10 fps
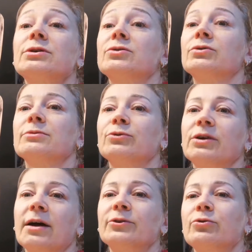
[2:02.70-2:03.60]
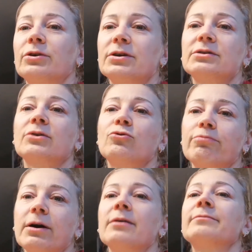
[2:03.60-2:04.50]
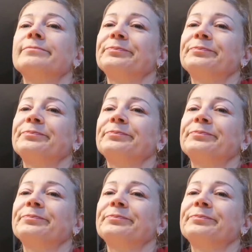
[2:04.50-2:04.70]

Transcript: у нас сегодня будет контрольная закупка,